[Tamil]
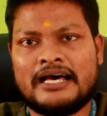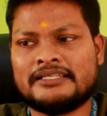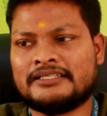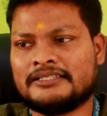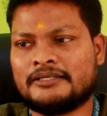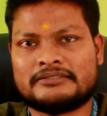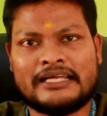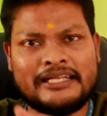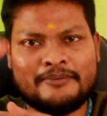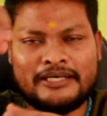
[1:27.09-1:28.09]
அது அந்த
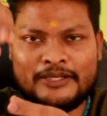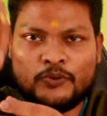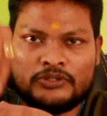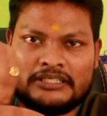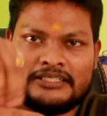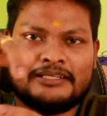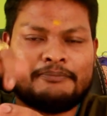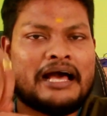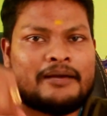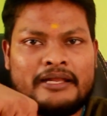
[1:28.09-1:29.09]
தண்ணி மாதிரி ஊற்றிட்டு இந்த
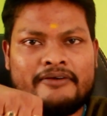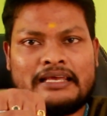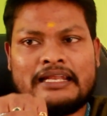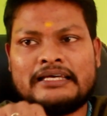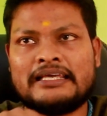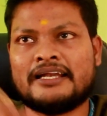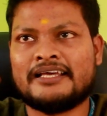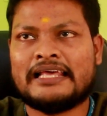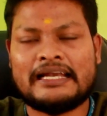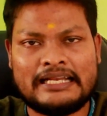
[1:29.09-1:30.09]
பேக் மாதிரி வைக்கலாம்
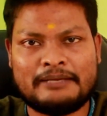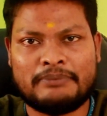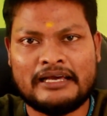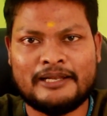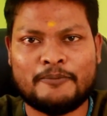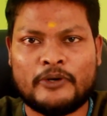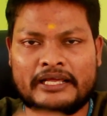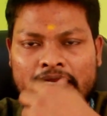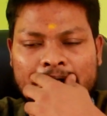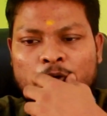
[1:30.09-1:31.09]
இல்லைனா எலக்ட்ரிக் ப்ளக்கில்
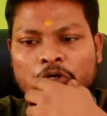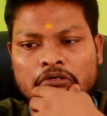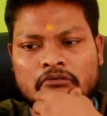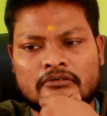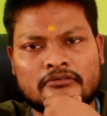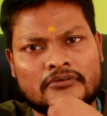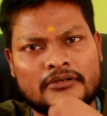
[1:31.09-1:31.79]
போட்டிங்கன்னா ஒரு ஒரு